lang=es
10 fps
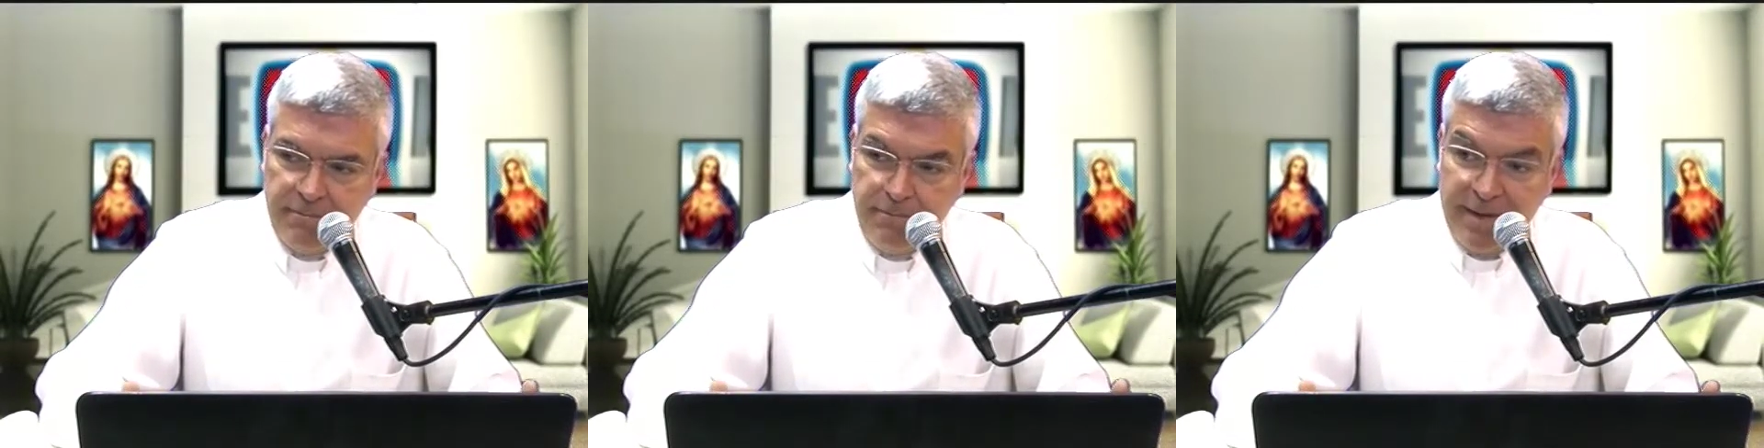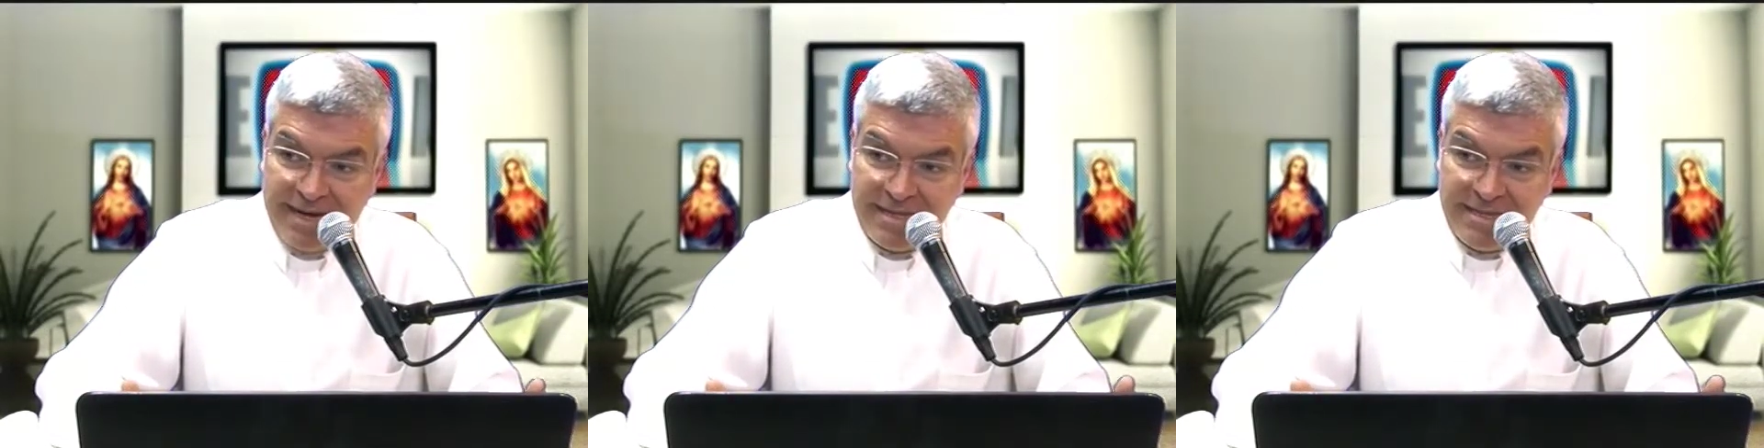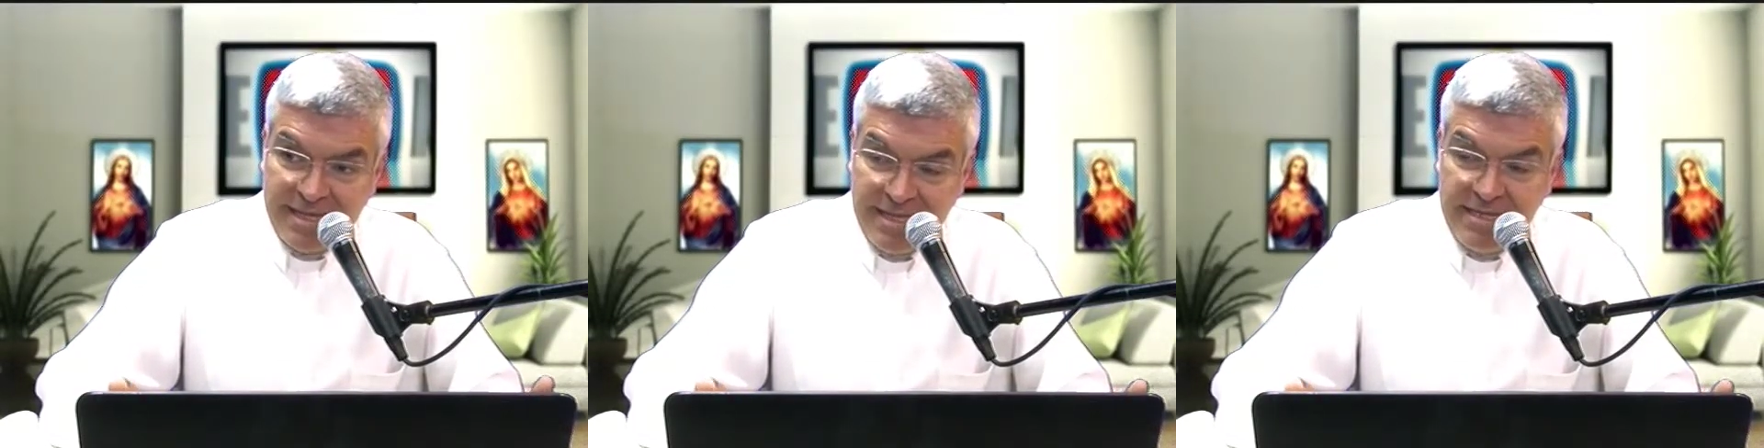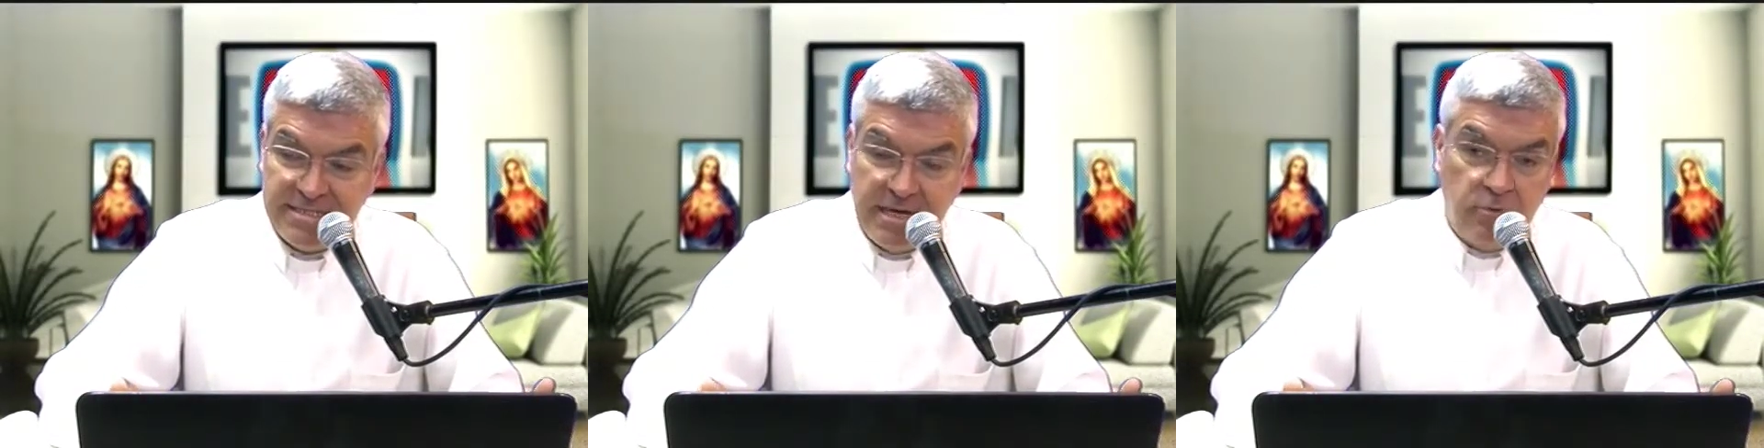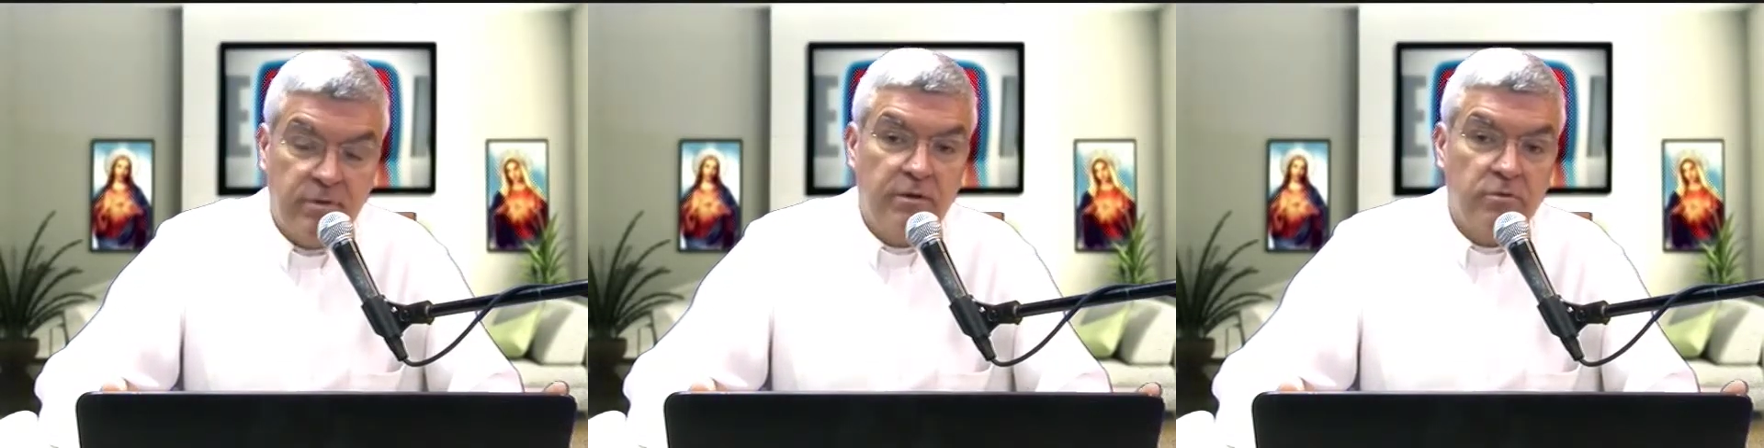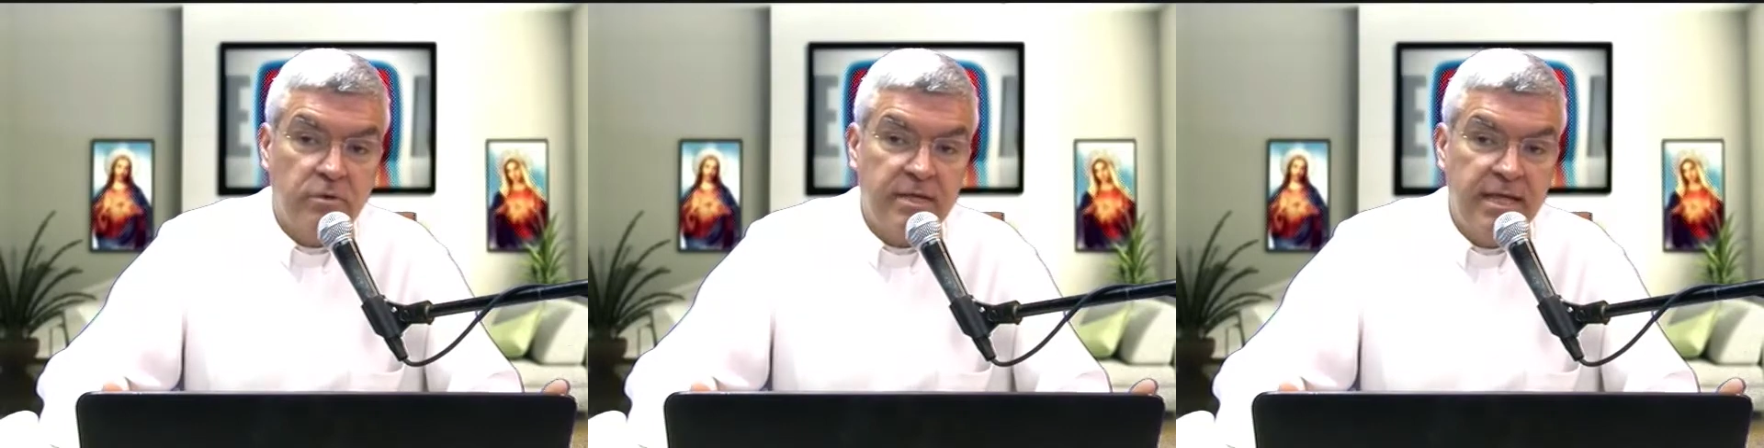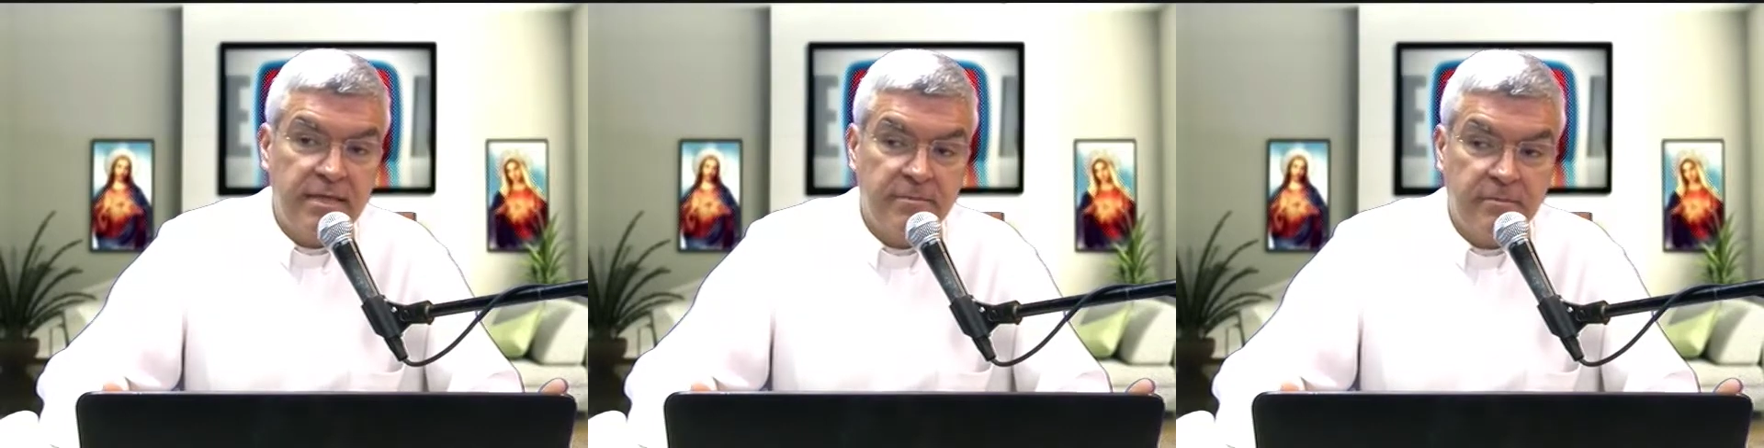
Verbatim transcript: pertenencia a una autoridad.